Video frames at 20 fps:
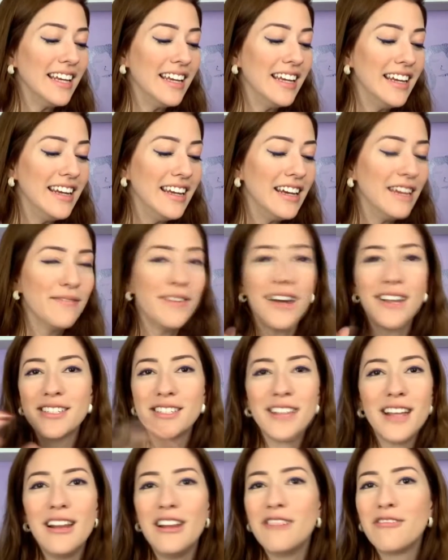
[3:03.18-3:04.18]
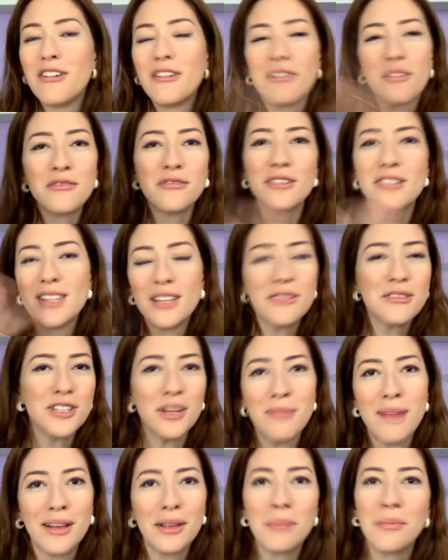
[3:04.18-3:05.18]
E a partir dali foi que eu fui sendo
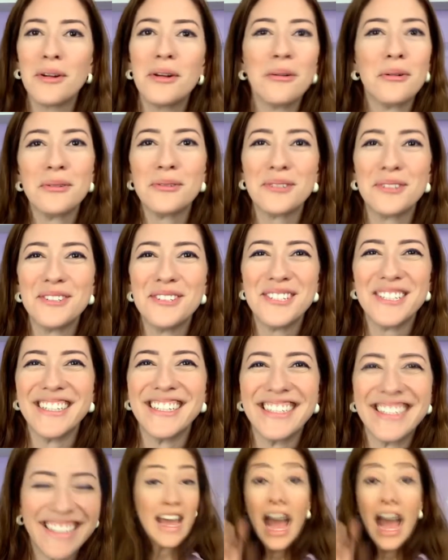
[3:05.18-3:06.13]
chamada para outros.